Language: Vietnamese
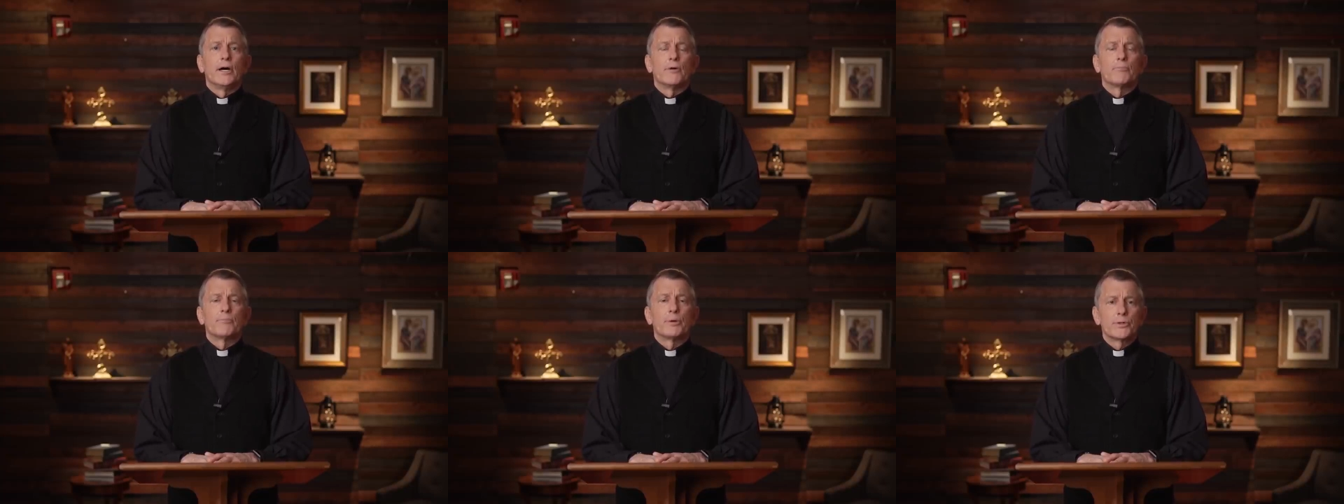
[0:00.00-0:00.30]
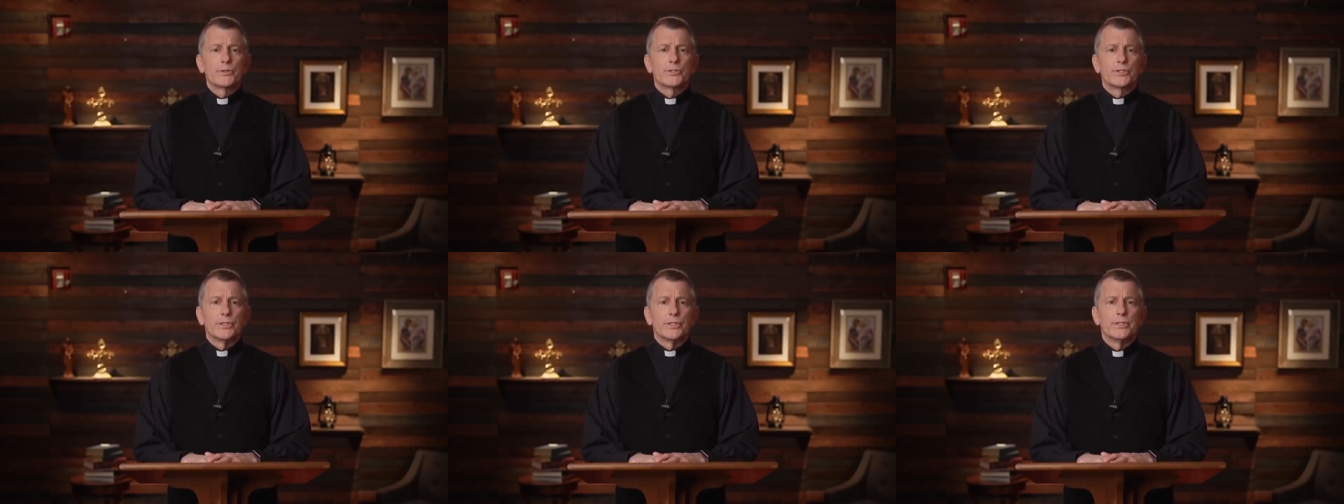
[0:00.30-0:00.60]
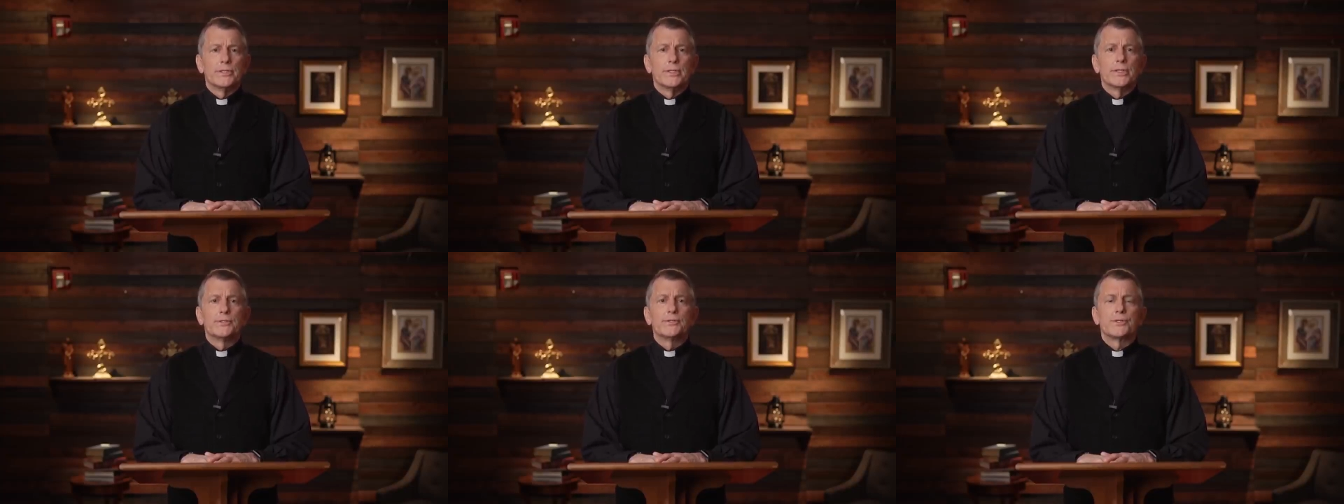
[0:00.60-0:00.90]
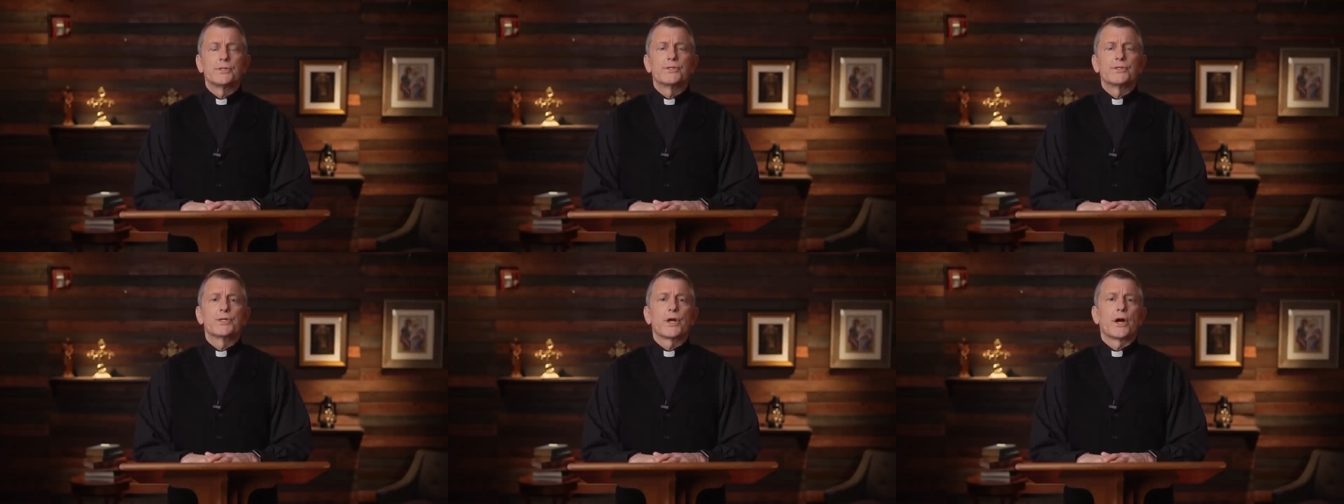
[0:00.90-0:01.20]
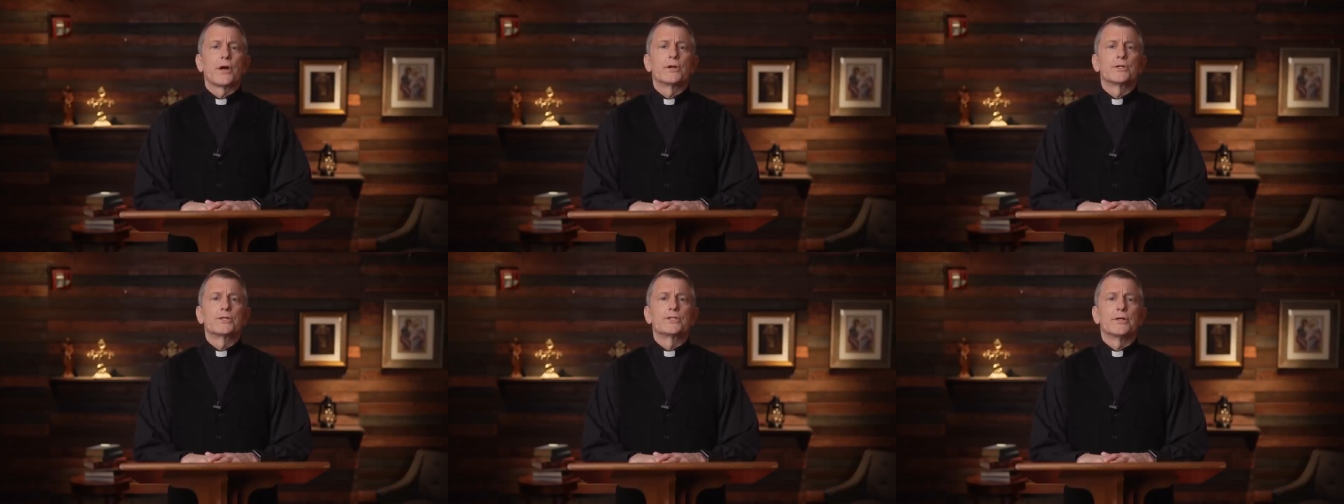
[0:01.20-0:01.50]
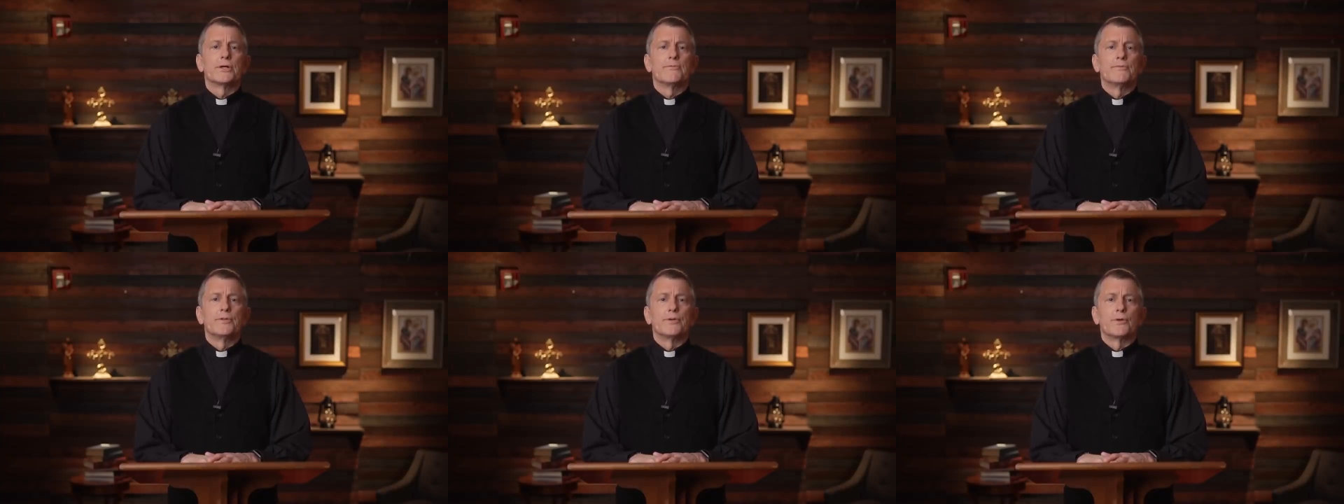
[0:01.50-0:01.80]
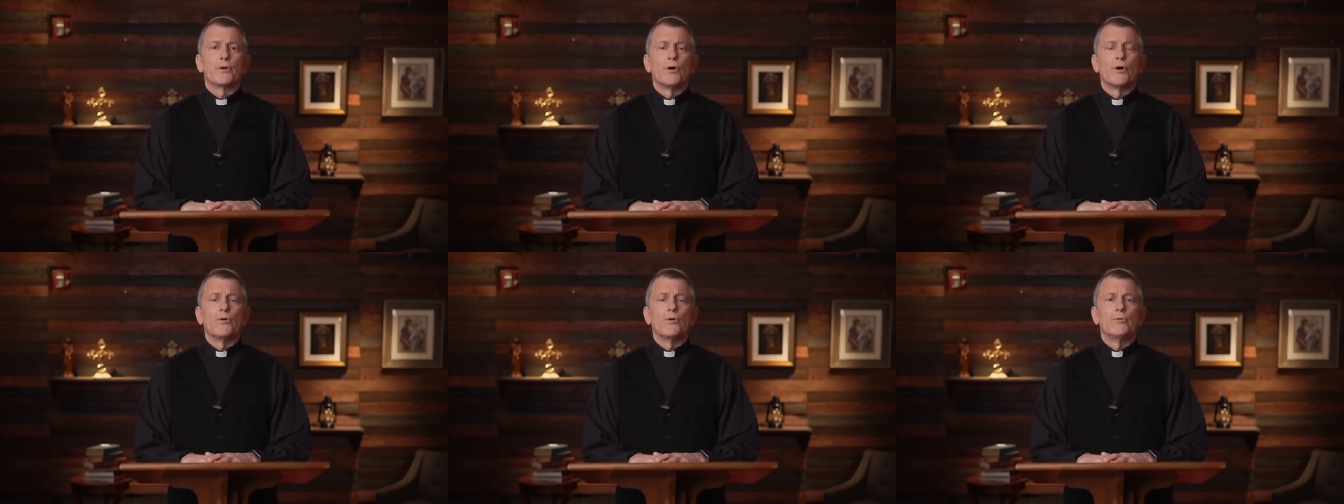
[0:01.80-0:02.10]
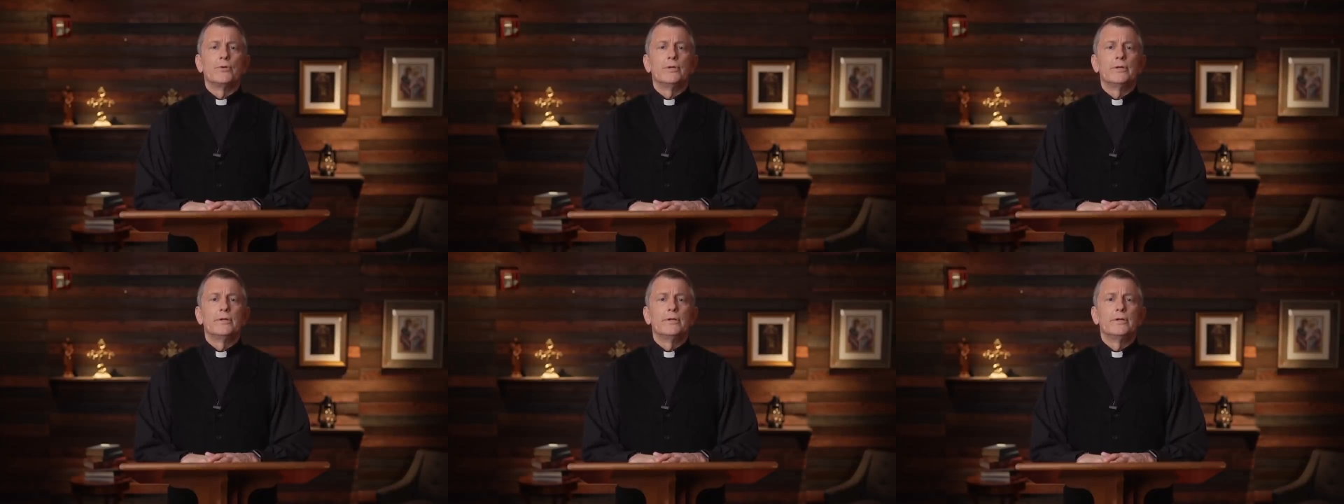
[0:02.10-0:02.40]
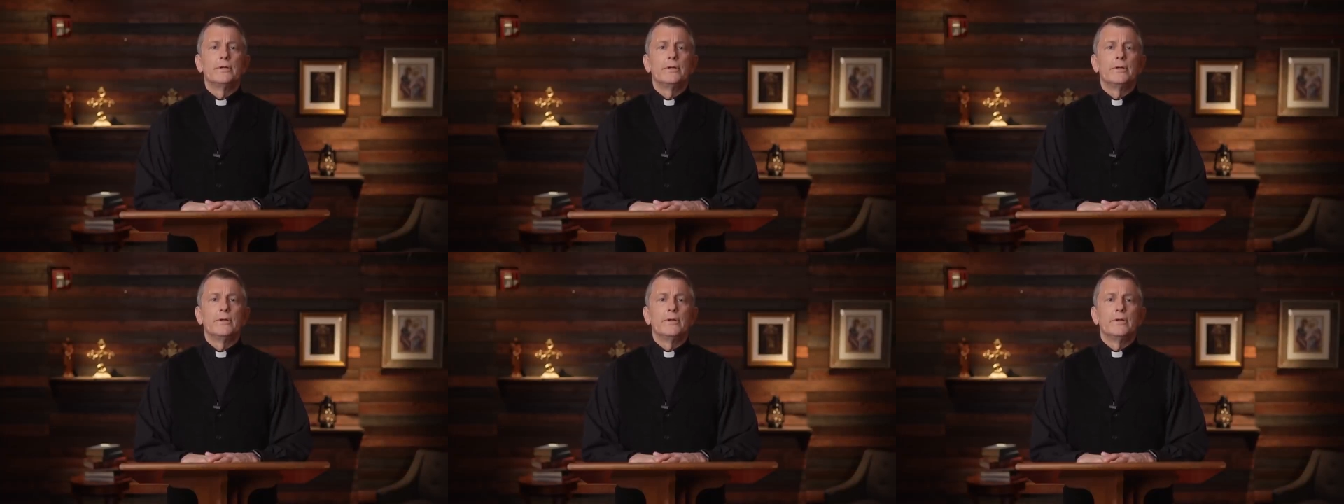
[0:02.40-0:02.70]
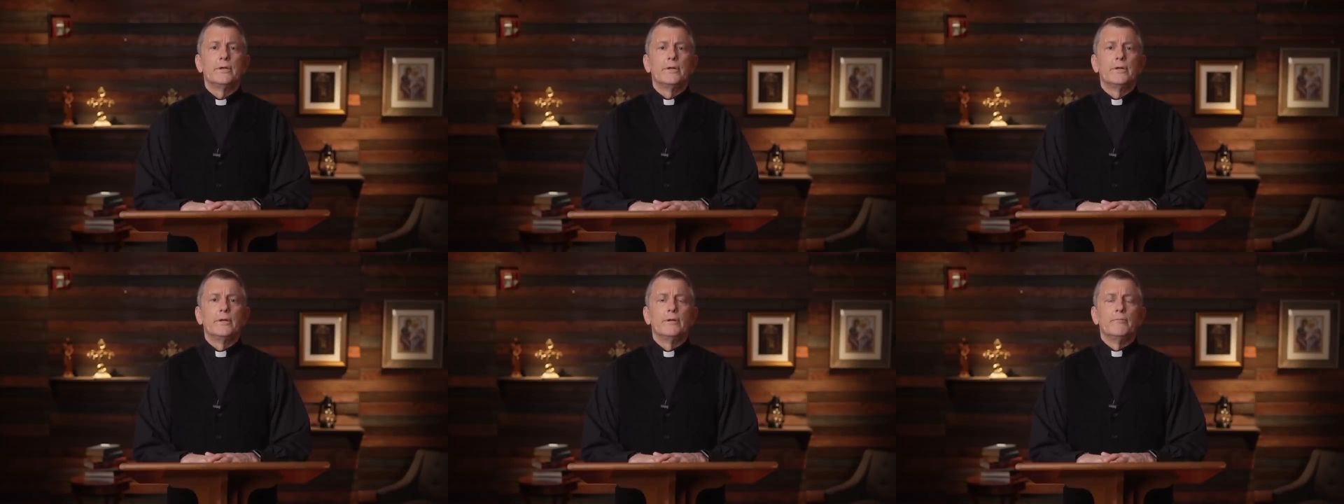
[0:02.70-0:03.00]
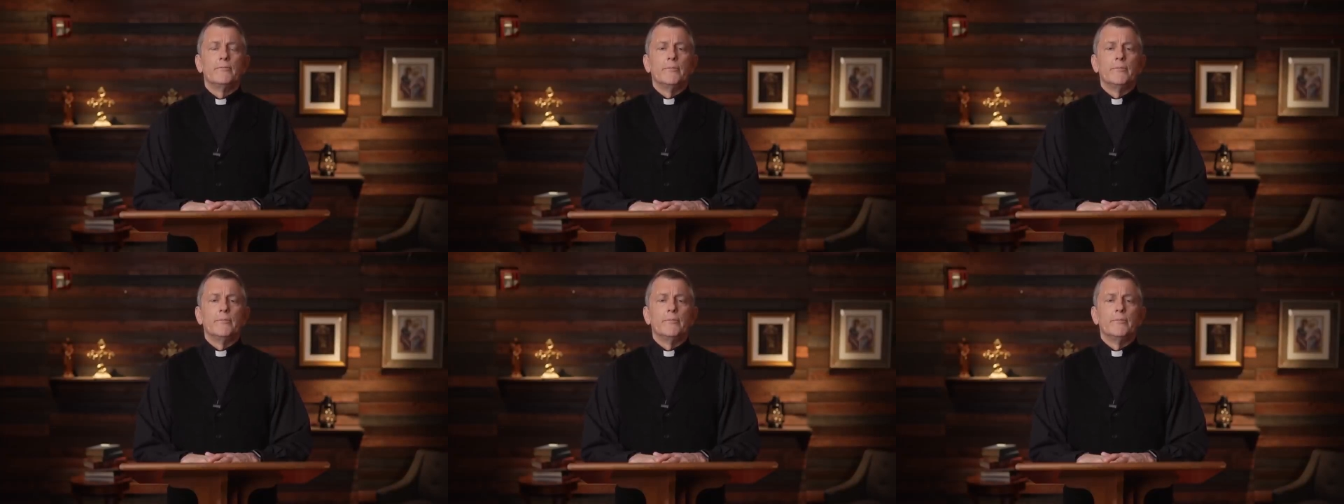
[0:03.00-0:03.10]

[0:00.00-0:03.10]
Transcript: Ngài đã không công khai các liên lạc thư từ của mình với